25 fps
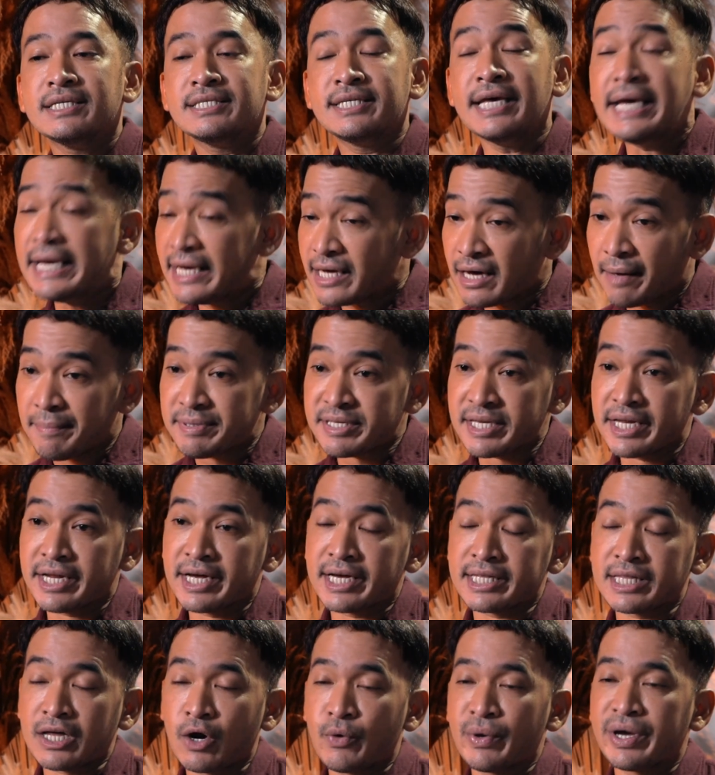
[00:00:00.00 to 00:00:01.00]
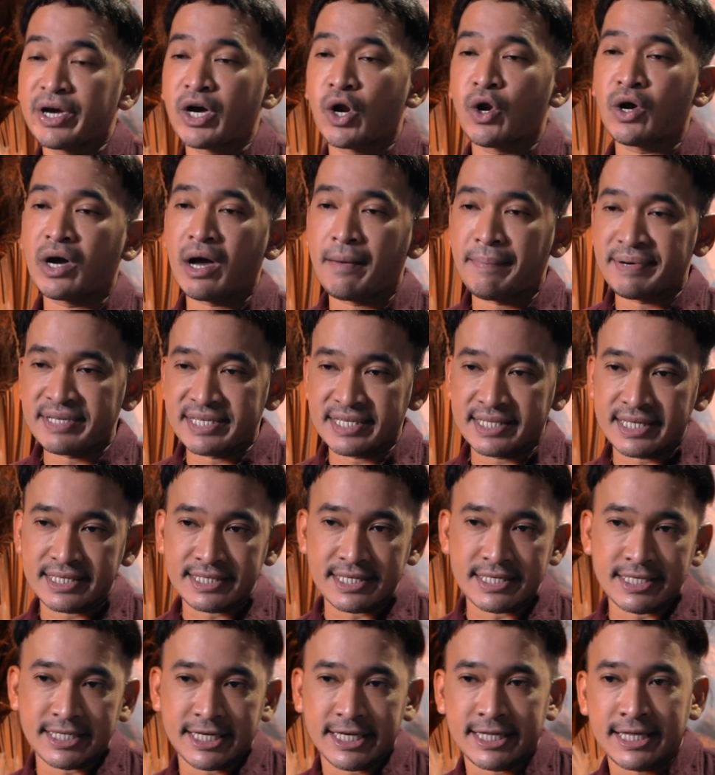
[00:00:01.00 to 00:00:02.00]
Sehingga bisa diketahui kalau
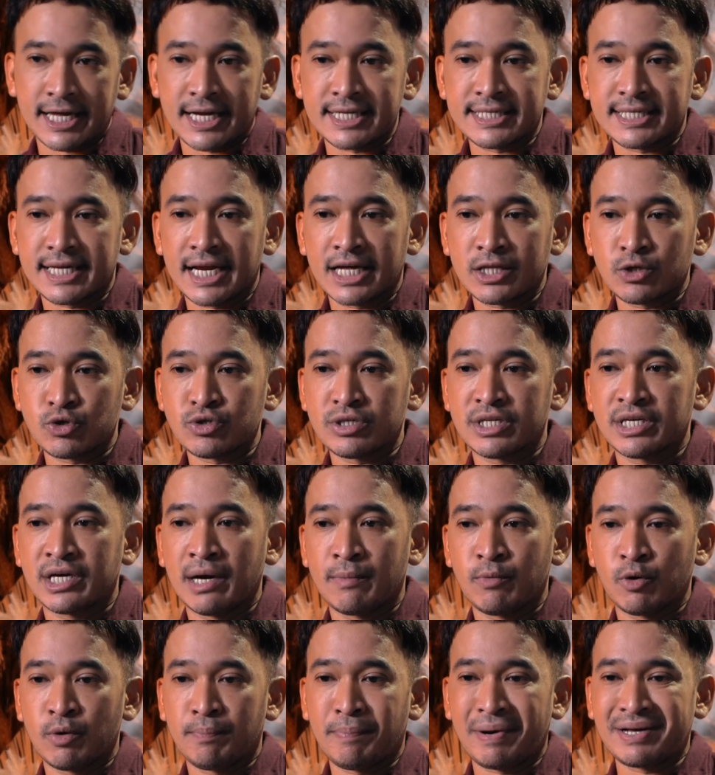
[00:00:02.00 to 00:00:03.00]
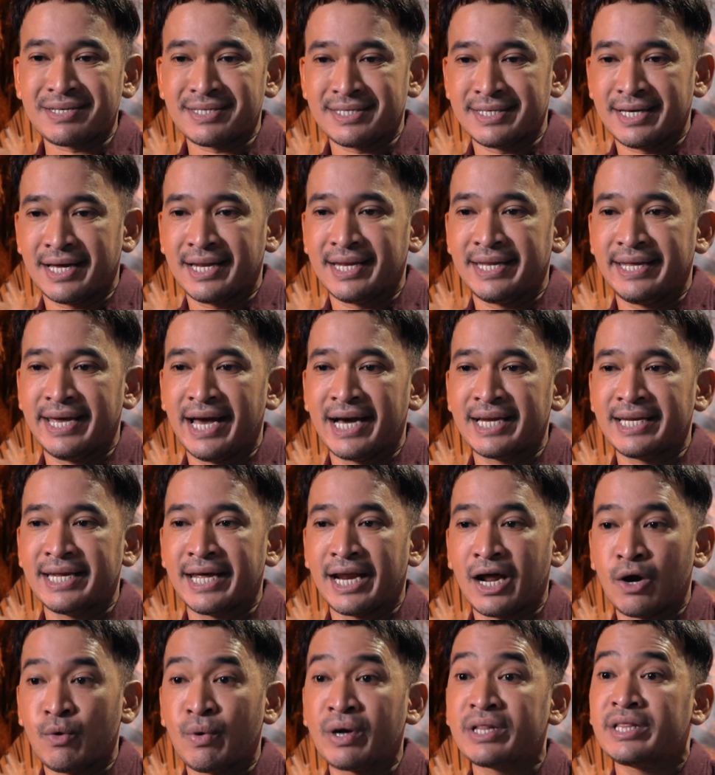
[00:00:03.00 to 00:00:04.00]
kapasitasnya sekitar 130 pasien yang
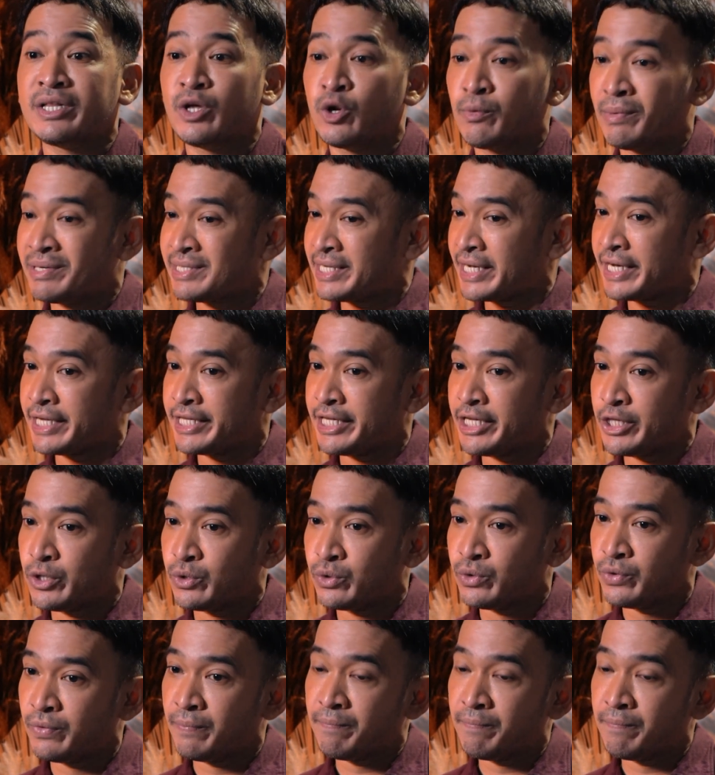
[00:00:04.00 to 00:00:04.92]
dirawat di rumah sakit itu.